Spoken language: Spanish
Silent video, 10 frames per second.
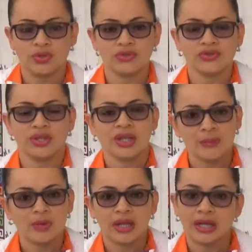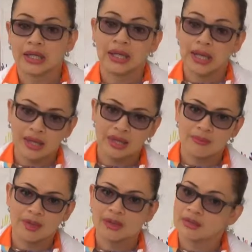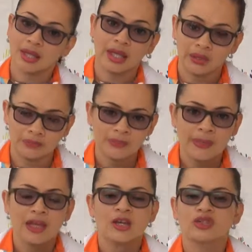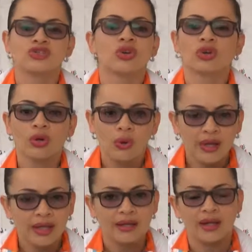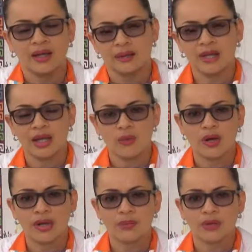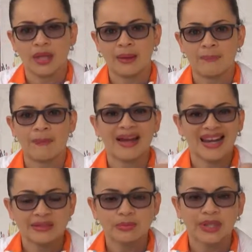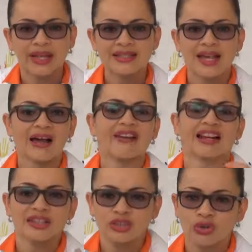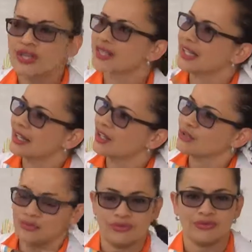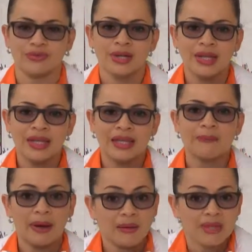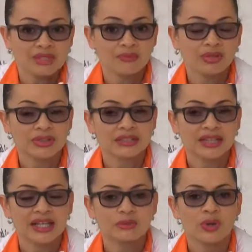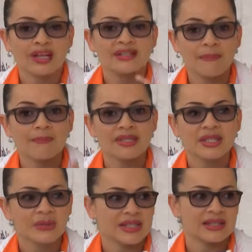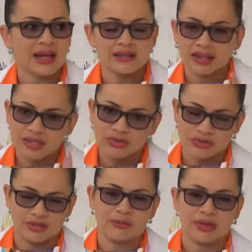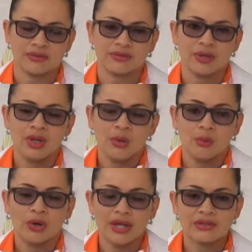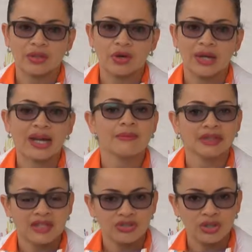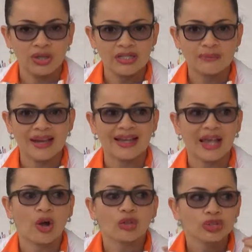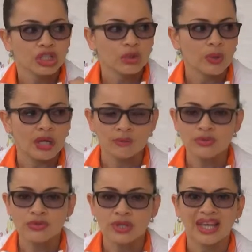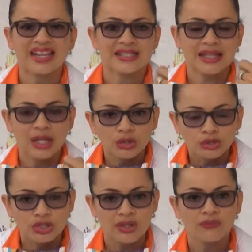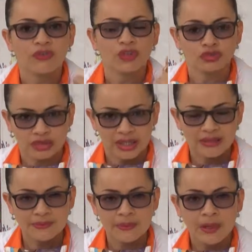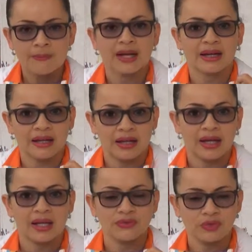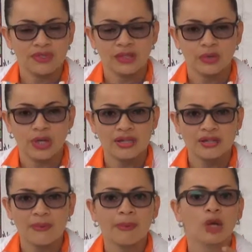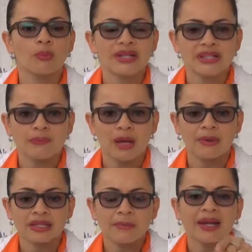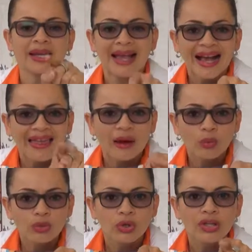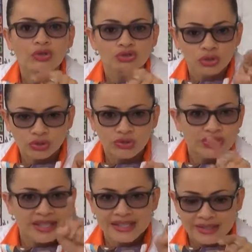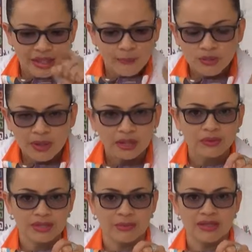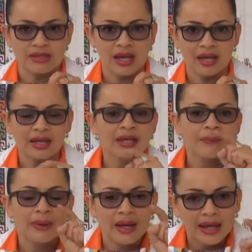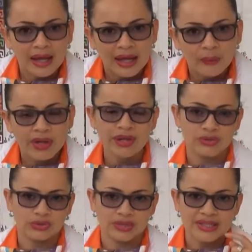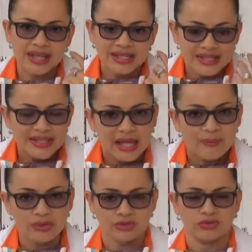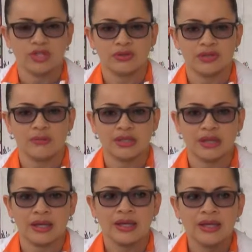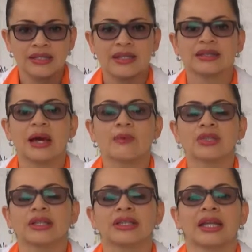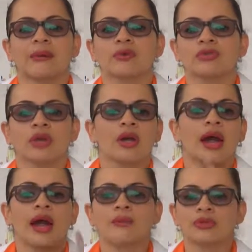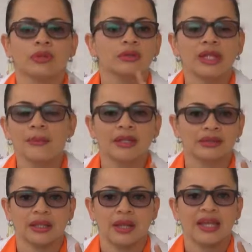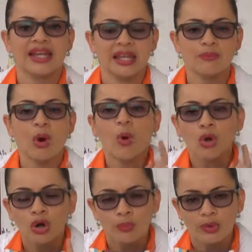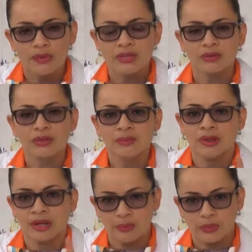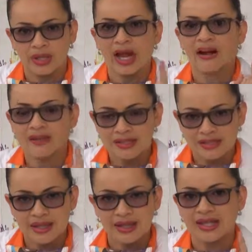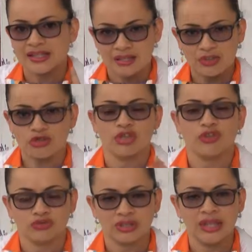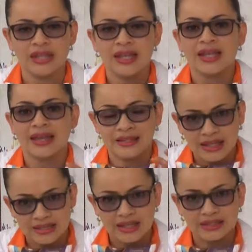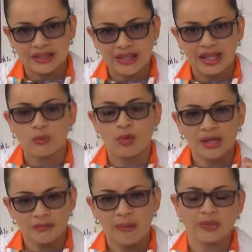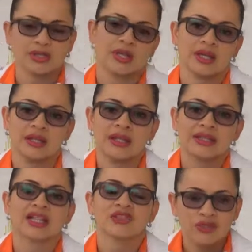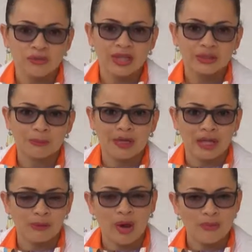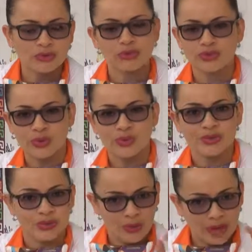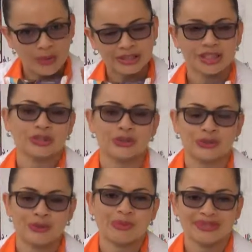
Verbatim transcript: y todas no se diga porque la Real Academia dice que no. Yo no lo voy a erradicar de mi lenguaje porque para las mujeres hablar de todas genera inclusión. Y para mí es importante que las mujeres sean visibilizadas en estos espacios. Por eso la invitación es para que continuemos en esta lucha frontal para erradicar las formas de violencia, pero principalmente para que cada uno de nosotros quienes estamos viendo este mensaje, para que cada una de nosotras quienes estamos estamos escuchando este mensaje, sintamos que tenemos absolutamente en equipo un compromiso para poder avanzar en esta lucha frontal que desde la Secretaría de la Mujer vamos a seguir transformando para que podamos construir nuestro Cauca territorio de